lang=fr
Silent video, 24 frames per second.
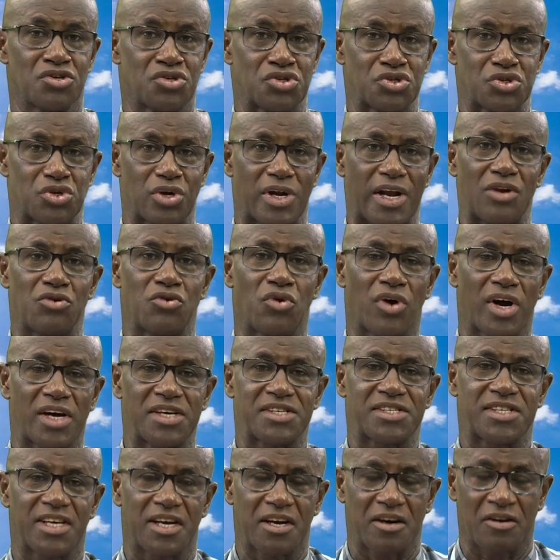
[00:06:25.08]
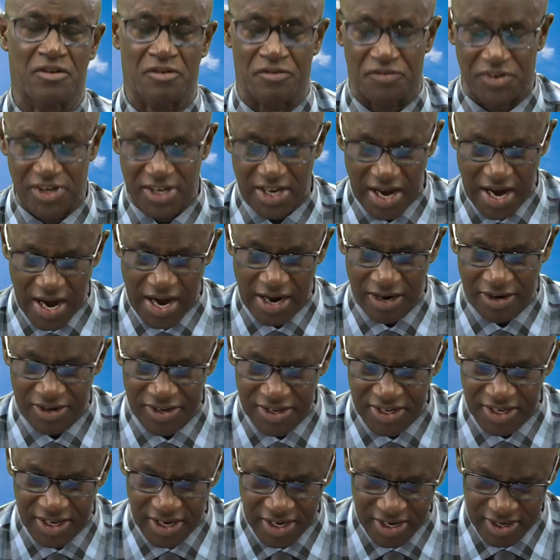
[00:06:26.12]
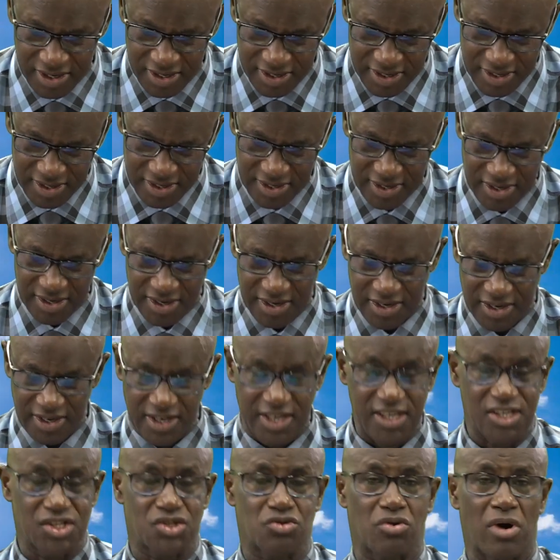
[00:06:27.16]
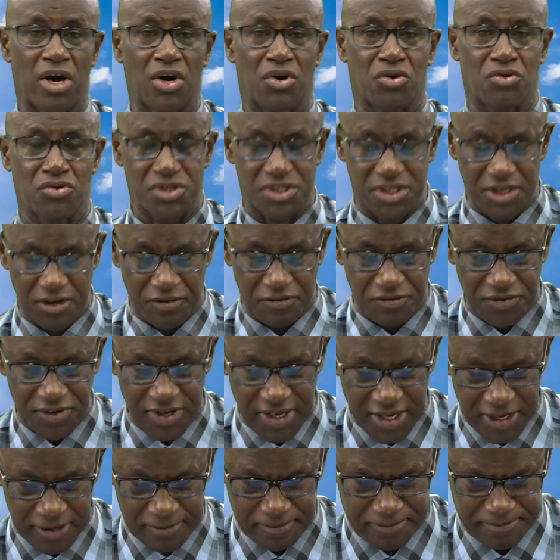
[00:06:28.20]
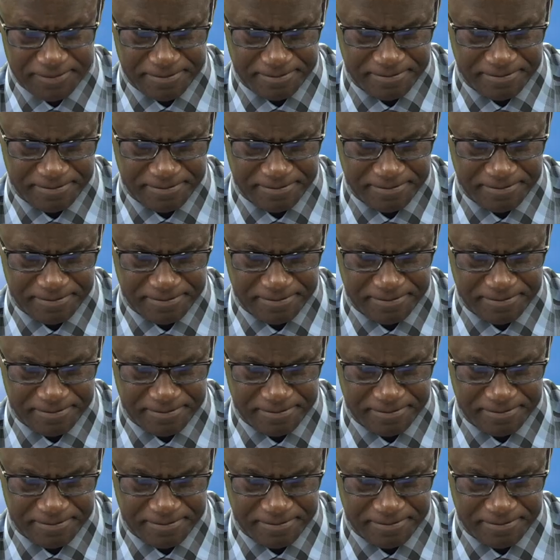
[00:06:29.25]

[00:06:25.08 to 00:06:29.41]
cela n'aurait servi à rien qu'il soit crucifié.